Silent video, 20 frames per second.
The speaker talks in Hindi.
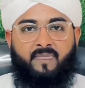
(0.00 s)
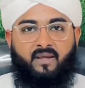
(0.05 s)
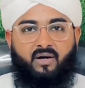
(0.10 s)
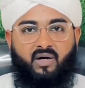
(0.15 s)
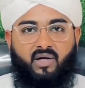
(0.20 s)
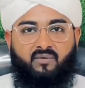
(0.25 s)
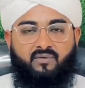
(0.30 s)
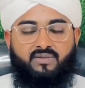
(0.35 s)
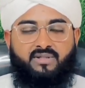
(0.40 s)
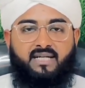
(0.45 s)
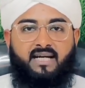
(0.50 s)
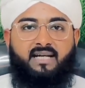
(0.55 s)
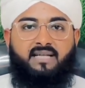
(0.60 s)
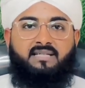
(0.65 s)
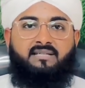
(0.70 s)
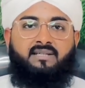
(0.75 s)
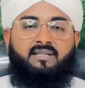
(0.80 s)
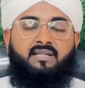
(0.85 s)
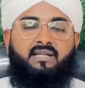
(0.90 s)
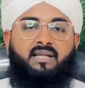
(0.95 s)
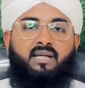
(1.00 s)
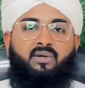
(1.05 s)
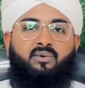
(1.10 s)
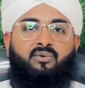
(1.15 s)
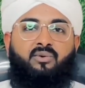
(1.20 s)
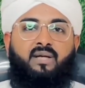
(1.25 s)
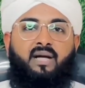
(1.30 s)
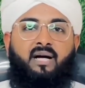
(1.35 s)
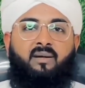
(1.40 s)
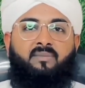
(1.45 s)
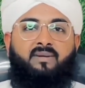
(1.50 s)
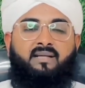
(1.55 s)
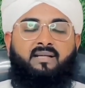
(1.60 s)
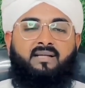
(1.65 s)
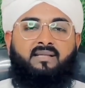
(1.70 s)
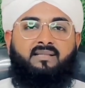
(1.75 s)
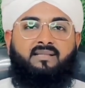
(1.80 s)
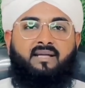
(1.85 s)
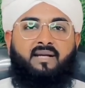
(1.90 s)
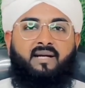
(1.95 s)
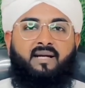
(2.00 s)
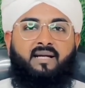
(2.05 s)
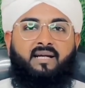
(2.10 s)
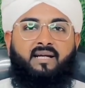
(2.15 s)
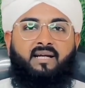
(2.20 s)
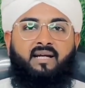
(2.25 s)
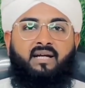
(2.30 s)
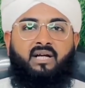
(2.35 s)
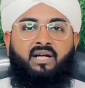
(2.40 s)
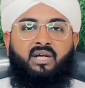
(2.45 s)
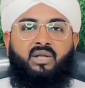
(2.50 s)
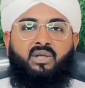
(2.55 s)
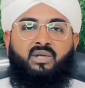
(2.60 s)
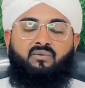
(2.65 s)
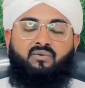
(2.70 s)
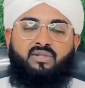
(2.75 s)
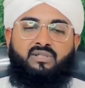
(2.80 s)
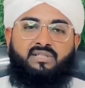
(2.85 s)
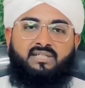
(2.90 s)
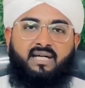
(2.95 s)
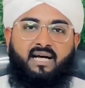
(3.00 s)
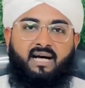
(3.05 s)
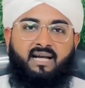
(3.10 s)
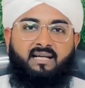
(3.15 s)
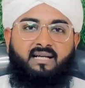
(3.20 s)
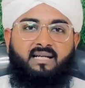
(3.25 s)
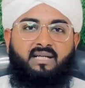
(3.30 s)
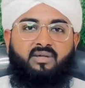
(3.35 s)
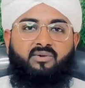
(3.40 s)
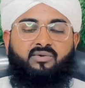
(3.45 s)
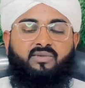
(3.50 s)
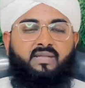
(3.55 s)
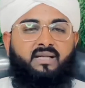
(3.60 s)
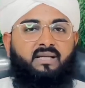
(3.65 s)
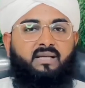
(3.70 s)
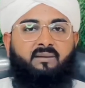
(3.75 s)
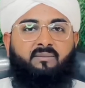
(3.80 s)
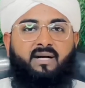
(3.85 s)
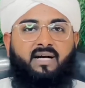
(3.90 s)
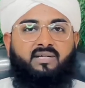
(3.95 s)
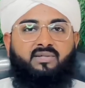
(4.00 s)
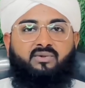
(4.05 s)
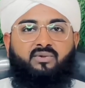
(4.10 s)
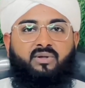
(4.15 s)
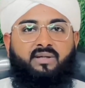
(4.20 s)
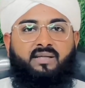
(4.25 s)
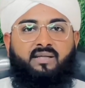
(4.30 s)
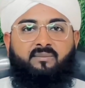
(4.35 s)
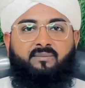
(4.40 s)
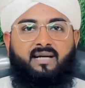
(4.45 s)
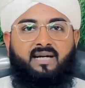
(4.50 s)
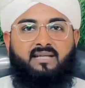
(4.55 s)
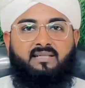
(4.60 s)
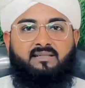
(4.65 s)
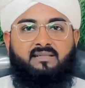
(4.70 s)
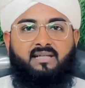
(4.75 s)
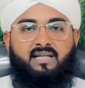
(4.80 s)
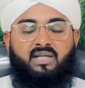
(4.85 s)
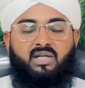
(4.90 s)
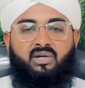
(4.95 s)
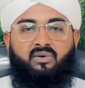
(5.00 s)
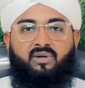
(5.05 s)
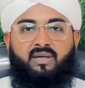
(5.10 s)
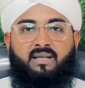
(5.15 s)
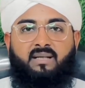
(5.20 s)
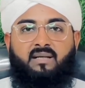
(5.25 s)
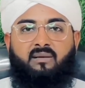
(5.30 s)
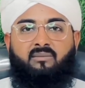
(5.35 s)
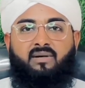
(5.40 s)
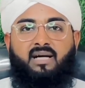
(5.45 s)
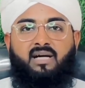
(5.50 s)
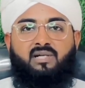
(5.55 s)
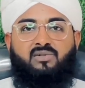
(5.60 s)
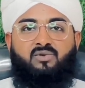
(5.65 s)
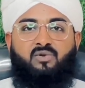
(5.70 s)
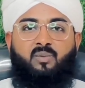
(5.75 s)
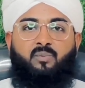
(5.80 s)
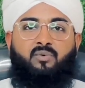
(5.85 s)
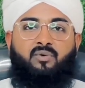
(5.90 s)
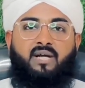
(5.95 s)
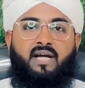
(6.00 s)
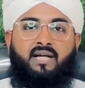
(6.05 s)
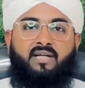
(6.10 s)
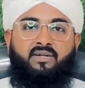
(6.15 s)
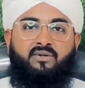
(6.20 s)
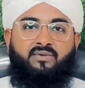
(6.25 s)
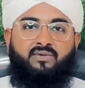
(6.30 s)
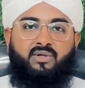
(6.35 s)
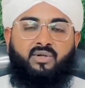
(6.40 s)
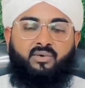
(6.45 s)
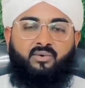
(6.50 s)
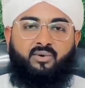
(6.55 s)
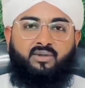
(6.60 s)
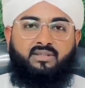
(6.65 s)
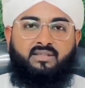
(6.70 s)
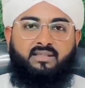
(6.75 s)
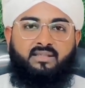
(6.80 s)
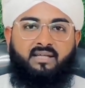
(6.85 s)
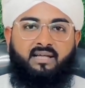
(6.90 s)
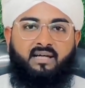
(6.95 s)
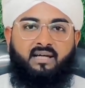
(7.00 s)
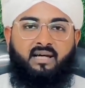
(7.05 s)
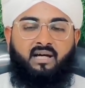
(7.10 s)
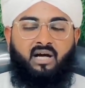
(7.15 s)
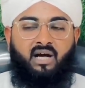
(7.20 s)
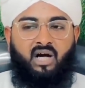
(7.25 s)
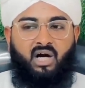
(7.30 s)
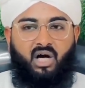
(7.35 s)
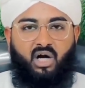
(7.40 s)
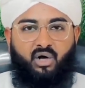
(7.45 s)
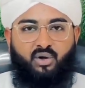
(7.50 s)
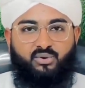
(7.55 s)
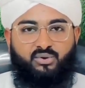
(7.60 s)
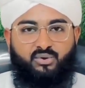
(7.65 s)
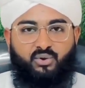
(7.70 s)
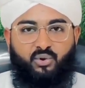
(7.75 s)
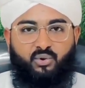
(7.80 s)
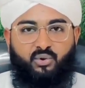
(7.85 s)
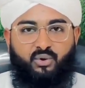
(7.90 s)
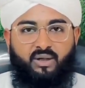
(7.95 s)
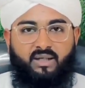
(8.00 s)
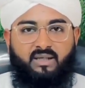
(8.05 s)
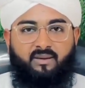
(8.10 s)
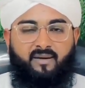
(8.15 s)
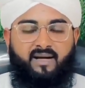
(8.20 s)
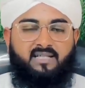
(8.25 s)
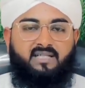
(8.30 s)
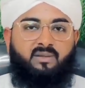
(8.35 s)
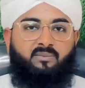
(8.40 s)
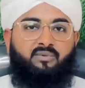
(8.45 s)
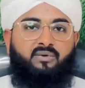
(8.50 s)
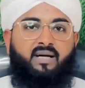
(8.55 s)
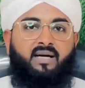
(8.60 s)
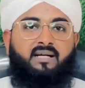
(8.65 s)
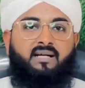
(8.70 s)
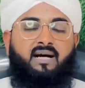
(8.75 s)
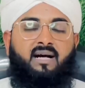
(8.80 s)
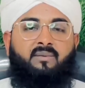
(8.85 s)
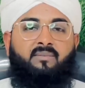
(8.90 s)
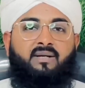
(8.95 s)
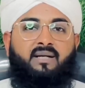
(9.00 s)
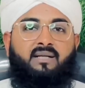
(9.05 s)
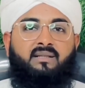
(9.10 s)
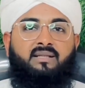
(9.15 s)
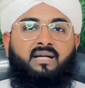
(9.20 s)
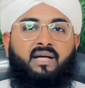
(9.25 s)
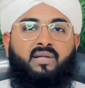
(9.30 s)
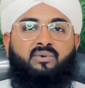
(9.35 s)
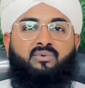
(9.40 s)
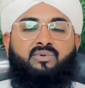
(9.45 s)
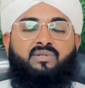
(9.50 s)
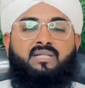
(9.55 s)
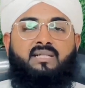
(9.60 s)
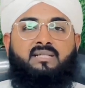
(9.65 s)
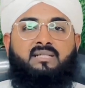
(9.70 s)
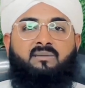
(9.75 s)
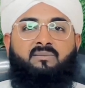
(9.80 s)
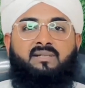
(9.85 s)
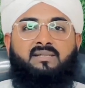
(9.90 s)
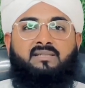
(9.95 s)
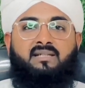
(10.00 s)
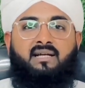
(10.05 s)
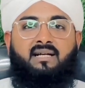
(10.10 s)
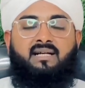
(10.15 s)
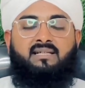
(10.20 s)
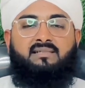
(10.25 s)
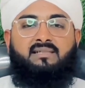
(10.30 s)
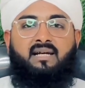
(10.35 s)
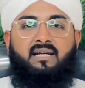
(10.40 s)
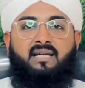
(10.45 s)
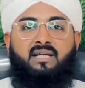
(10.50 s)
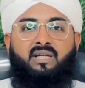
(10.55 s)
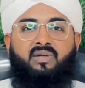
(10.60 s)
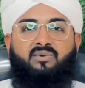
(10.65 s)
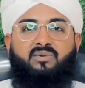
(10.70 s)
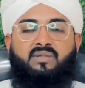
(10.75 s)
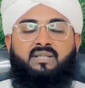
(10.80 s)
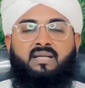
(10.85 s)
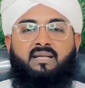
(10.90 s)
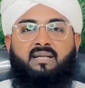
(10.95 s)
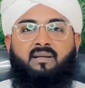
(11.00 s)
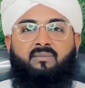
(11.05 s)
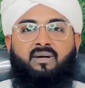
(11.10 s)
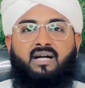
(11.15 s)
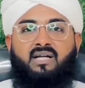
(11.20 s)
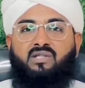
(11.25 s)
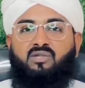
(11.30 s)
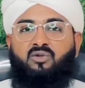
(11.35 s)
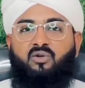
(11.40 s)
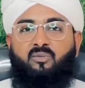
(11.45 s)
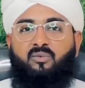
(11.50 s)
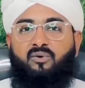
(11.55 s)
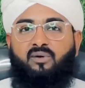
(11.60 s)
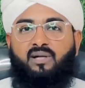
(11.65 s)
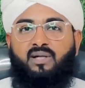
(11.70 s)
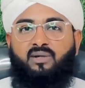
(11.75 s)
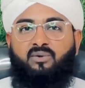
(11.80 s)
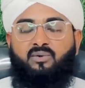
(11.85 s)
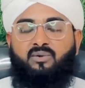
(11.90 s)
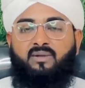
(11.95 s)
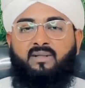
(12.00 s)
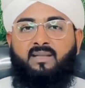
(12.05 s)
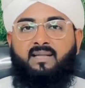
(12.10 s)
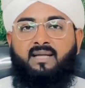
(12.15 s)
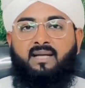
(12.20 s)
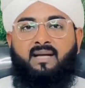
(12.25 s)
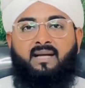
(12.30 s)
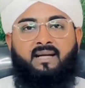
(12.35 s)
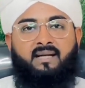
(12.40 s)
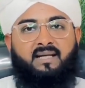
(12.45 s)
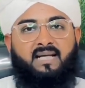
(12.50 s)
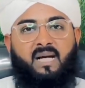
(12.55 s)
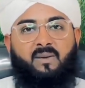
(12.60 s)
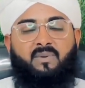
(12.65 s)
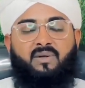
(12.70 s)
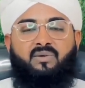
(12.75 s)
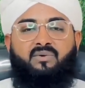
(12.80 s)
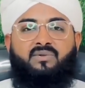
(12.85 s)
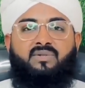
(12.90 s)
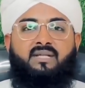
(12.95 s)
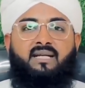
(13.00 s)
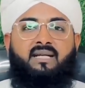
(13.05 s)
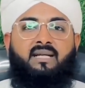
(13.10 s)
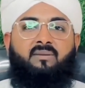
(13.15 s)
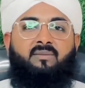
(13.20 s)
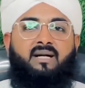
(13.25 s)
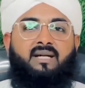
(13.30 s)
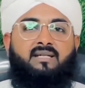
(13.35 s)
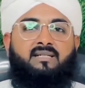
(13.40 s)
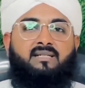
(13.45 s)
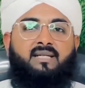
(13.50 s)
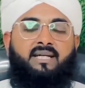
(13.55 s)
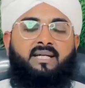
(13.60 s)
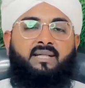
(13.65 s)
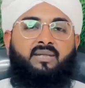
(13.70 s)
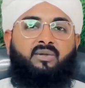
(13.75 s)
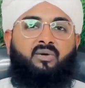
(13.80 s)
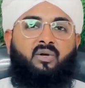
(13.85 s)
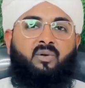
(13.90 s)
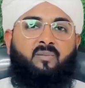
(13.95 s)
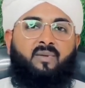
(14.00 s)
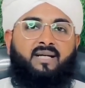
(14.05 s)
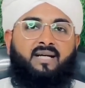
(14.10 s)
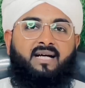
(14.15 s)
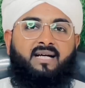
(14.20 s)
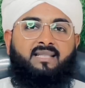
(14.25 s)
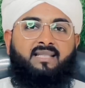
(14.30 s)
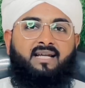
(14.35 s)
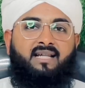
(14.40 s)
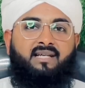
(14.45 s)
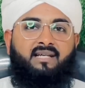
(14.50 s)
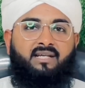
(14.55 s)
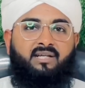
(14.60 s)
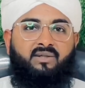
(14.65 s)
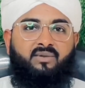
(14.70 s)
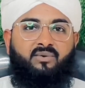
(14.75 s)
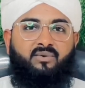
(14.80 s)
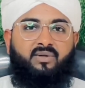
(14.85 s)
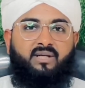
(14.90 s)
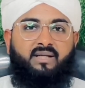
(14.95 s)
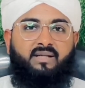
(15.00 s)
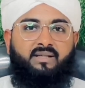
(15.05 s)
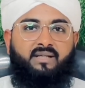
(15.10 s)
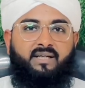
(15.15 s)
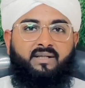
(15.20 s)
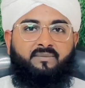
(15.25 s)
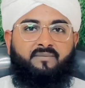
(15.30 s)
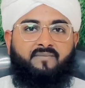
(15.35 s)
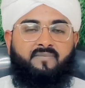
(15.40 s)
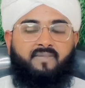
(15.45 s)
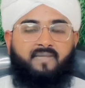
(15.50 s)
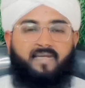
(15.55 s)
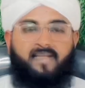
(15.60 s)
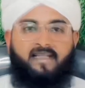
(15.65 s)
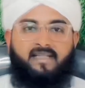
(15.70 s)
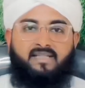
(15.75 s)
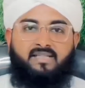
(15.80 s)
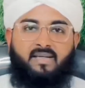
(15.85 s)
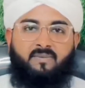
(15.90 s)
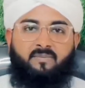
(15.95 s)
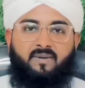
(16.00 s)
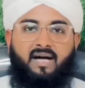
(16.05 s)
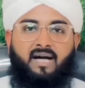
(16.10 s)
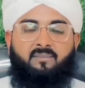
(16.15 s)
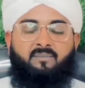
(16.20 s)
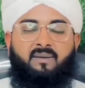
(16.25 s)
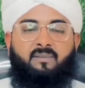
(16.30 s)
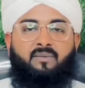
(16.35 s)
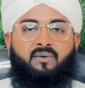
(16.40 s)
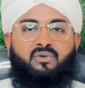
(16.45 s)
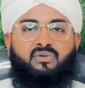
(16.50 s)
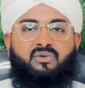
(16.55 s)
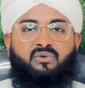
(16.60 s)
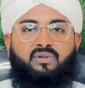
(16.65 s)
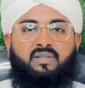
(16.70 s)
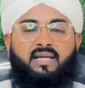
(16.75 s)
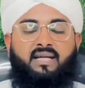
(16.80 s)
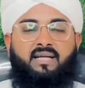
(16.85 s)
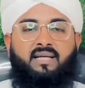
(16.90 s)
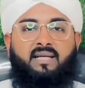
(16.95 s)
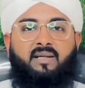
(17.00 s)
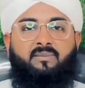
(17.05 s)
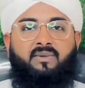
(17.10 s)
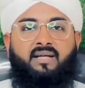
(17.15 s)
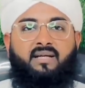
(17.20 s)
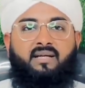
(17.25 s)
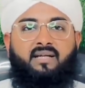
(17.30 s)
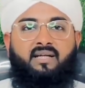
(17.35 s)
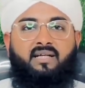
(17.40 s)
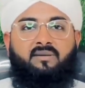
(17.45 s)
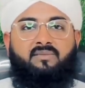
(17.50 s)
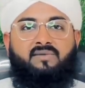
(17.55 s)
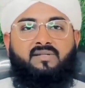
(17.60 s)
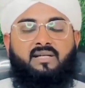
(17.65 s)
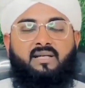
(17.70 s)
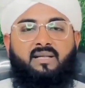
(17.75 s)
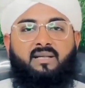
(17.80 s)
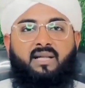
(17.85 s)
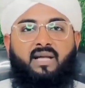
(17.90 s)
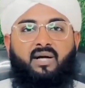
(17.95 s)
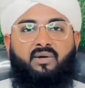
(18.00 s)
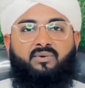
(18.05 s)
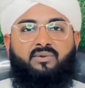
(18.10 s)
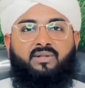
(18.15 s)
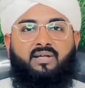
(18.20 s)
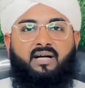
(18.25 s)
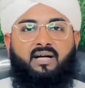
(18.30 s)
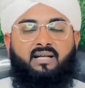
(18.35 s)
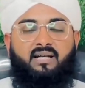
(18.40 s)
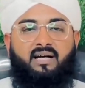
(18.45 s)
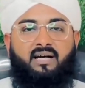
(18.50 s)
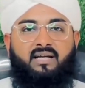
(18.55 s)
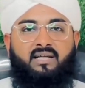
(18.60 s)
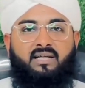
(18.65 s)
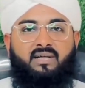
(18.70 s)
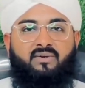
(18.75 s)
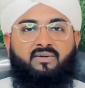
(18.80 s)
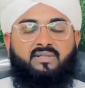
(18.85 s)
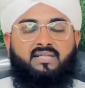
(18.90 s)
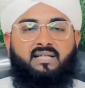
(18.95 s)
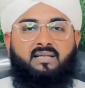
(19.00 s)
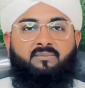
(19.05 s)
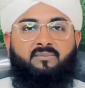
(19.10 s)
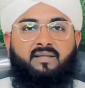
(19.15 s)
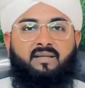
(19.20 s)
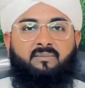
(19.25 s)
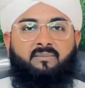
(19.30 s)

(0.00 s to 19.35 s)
और वो सारी ज़िंदगी गुनाह भी करता रहे तो वो जान ले कि उसकी नमाज कोई नमाज नहीं क्योंकि नमाज तो बुराइयों से रोकती है और जो कोई नमाजी बुरा काम करता है तो उसे समझ जाना चाहिए कि उसकी नमाज कबूल नहीं होती या फिर उसकी नमाज सही तौर पर अदा नहीं हो रही है हदीस पाक में मौजूद है कि नबी करीम सल्लल्लाहु अलैहि वसल्लम की